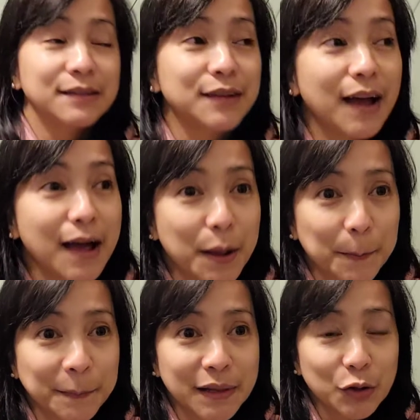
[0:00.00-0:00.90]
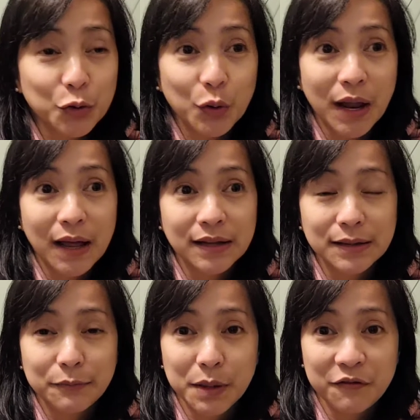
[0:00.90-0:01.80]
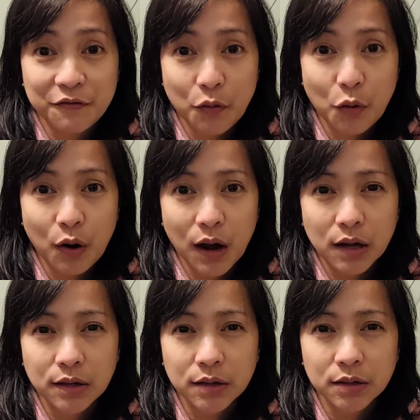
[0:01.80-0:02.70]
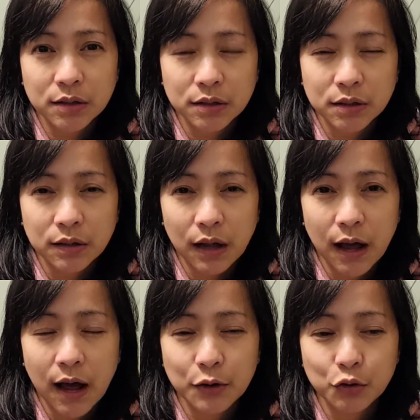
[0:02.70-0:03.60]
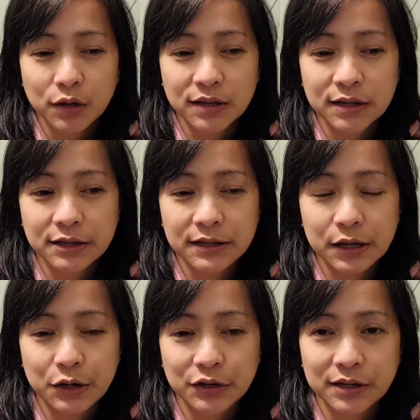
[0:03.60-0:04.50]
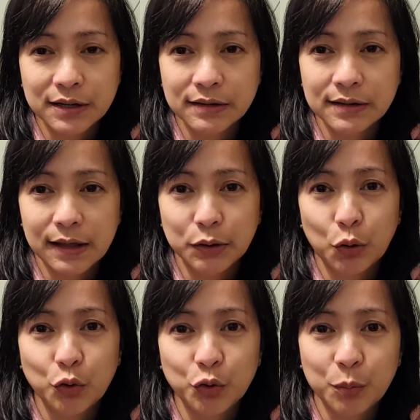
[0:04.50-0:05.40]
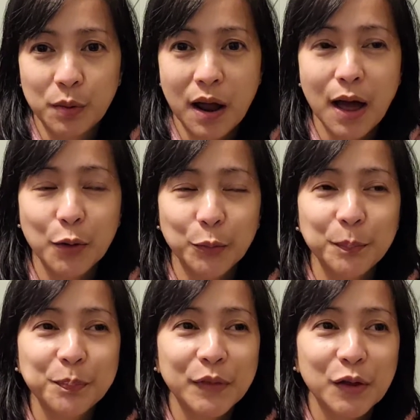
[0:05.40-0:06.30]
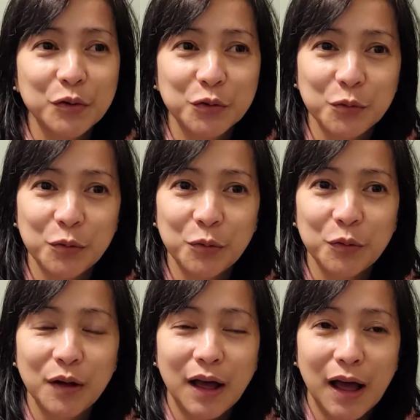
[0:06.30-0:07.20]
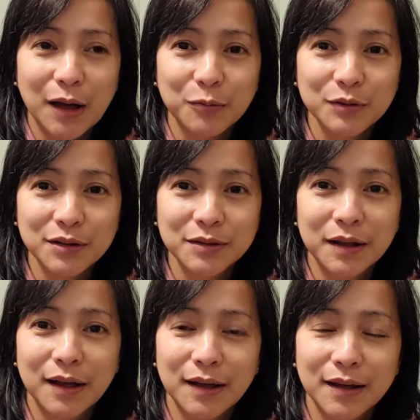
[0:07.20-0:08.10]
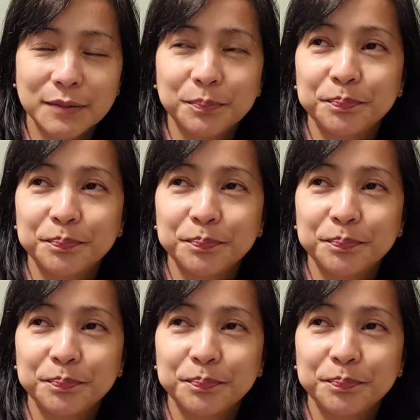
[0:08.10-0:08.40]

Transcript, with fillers: Tsaka, sa totoo lang, before, ang, ang ano niya sa Steelers is si Antonio Brown. So, I was, uh,